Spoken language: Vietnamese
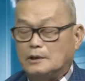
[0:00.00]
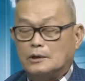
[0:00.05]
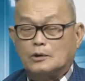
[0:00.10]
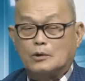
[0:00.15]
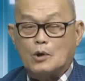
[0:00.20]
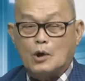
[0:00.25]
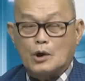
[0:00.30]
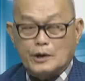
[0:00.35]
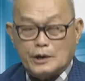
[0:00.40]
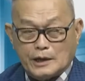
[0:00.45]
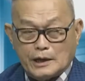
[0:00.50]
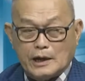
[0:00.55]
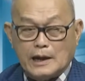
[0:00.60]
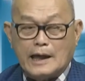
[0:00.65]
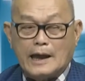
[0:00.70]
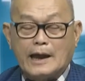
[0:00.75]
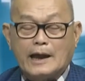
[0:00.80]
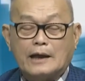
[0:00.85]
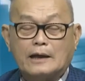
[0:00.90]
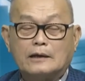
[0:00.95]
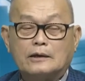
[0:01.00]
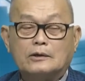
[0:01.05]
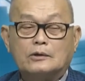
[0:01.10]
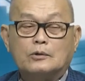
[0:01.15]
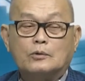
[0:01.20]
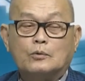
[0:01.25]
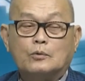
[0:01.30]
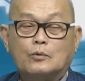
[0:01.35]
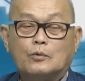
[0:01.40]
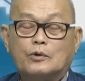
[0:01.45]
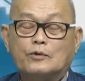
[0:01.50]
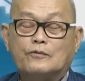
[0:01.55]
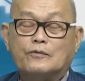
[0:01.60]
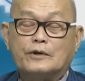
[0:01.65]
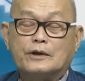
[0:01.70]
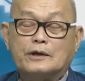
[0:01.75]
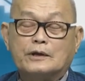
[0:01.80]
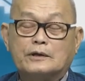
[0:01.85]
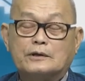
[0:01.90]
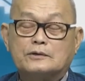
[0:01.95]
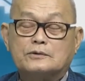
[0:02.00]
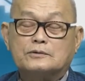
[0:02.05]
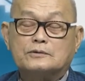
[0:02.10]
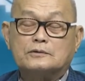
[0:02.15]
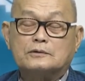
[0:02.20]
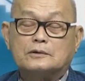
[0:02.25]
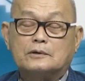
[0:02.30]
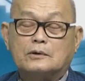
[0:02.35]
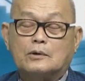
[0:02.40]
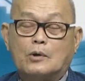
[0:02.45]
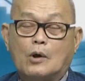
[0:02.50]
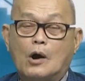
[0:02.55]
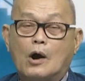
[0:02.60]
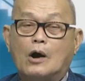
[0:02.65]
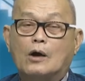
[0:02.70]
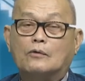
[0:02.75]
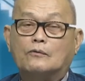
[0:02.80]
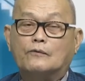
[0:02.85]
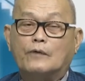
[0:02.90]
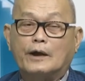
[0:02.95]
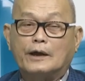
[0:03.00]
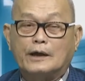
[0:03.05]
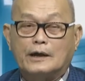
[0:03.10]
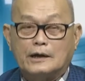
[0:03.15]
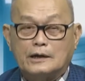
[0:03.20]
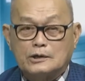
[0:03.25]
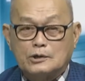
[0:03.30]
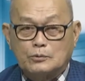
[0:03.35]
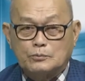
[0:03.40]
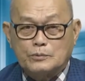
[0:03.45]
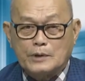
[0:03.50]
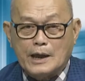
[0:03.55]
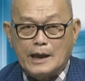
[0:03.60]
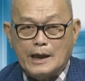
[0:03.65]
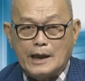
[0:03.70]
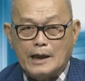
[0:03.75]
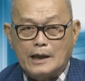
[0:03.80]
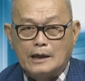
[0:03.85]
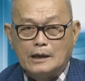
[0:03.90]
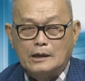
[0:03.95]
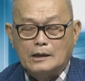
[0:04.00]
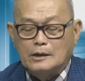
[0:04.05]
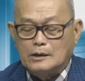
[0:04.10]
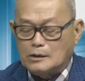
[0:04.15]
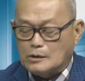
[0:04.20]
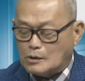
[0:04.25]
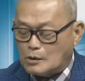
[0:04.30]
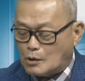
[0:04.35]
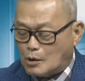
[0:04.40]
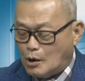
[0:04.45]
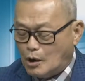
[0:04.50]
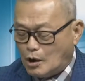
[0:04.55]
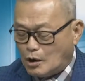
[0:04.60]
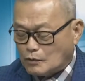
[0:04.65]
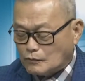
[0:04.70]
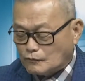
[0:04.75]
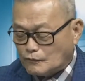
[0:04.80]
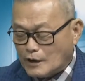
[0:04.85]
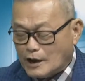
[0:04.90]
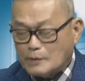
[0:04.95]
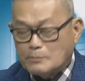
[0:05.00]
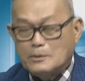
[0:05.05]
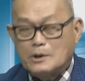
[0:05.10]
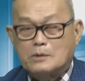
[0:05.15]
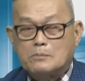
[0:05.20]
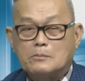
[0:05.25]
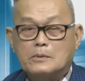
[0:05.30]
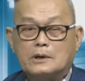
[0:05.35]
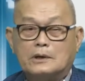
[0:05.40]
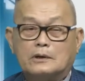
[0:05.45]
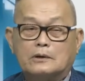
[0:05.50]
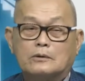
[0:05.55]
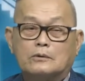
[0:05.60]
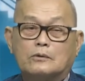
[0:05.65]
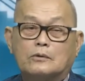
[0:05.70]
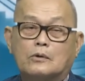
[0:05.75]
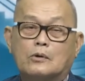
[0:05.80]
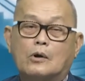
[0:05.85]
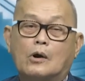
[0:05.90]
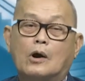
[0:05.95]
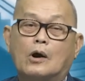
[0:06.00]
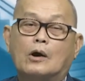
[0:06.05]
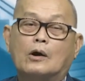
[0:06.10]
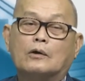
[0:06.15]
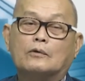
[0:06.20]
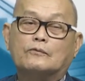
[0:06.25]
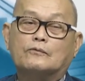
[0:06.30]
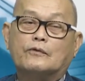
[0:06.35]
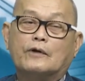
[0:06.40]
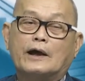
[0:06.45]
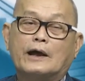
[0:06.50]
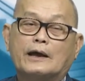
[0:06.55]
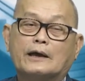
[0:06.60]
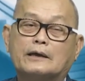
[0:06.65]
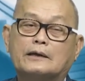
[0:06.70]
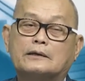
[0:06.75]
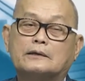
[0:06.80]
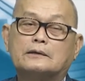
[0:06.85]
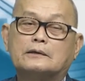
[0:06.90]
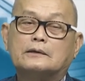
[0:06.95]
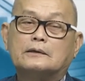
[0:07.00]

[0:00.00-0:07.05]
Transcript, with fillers: Có nghĩa là quý vị còn phải ở trong nhà, còn phải bực mình, còn phải